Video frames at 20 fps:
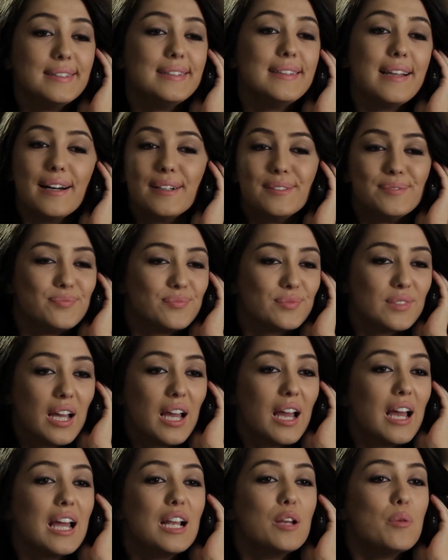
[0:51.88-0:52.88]
لا
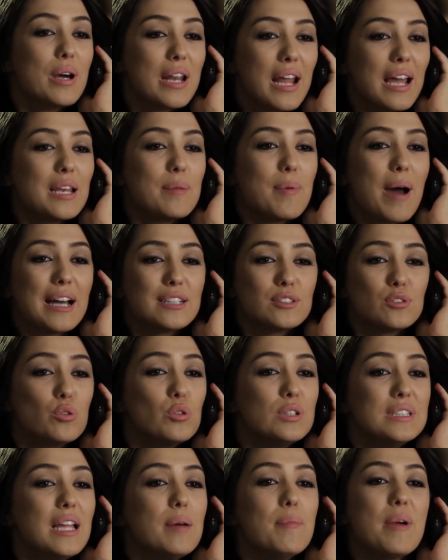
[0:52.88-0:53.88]
الورق اللي
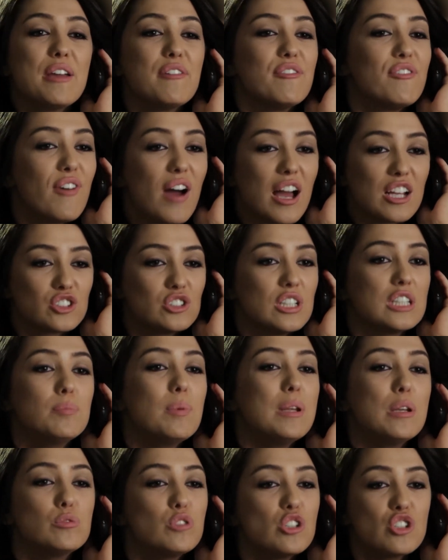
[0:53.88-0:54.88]
بعتهولي ده ما ينفعش ده
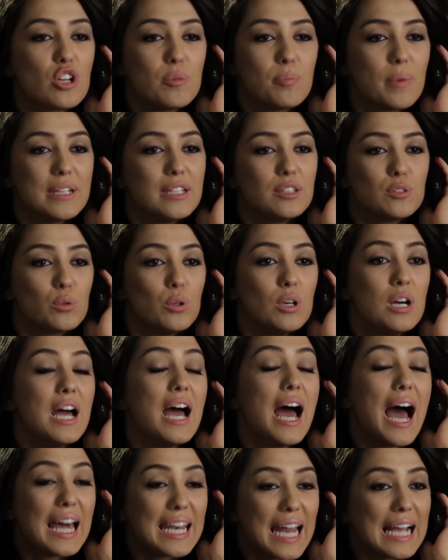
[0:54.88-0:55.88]
تبل وتشرب ميته
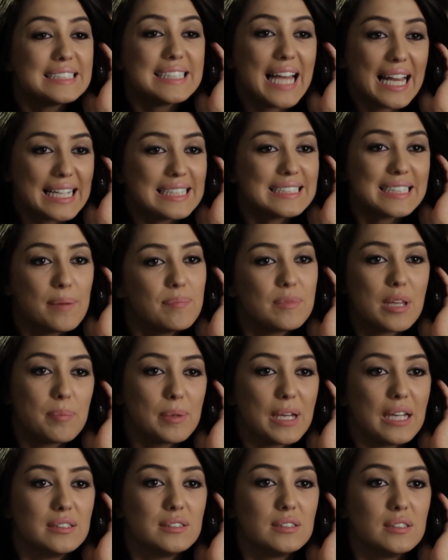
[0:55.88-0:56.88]
انا عايزه حاجات جامده
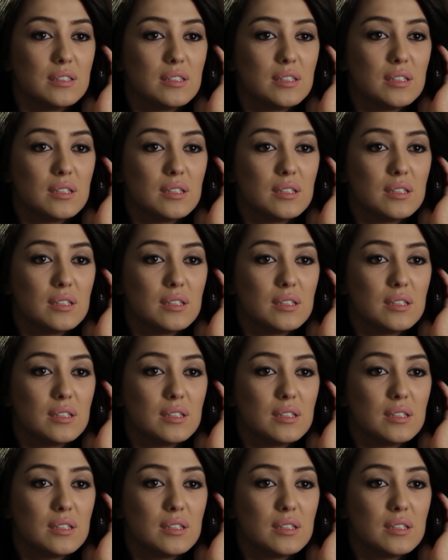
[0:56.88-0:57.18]
بجد